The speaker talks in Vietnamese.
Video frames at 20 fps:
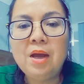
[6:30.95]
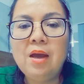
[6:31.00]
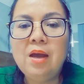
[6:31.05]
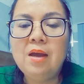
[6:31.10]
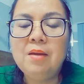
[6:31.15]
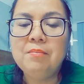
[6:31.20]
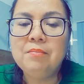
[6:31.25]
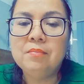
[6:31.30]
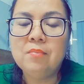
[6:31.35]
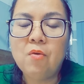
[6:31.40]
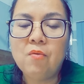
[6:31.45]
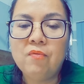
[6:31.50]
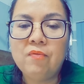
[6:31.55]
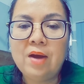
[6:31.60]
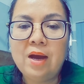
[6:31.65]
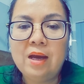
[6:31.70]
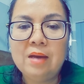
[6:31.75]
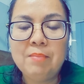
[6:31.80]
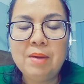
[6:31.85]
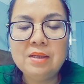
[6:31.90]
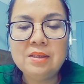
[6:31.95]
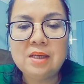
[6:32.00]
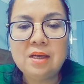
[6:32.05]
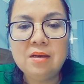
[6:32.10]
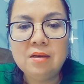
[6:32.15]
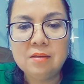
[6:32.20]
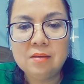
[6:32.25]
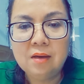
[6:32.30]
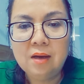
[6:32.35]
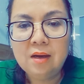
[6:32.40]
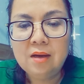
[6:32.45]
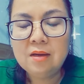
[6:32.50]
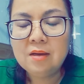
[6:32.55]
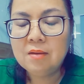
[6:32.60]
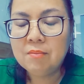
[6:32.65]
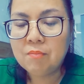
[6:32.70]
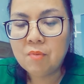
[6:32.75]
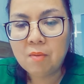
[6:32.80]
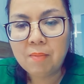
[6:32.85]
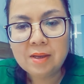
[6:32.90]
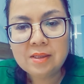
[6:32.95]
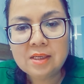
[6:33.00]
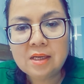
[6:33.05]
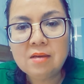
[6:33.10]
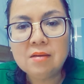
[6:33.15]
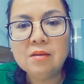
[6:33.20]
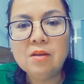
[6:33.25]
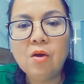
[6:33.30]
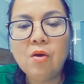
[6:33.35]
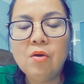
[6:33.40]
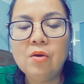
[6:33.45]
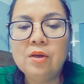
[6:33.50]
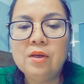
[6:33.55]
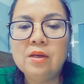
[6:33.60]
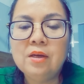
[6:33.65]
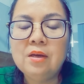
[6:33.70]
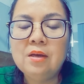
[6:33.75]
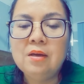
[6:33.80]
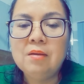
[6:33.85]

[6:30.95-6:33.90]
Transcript: thêm một vài bác sĩ nữa một bác sĩ nữa thôi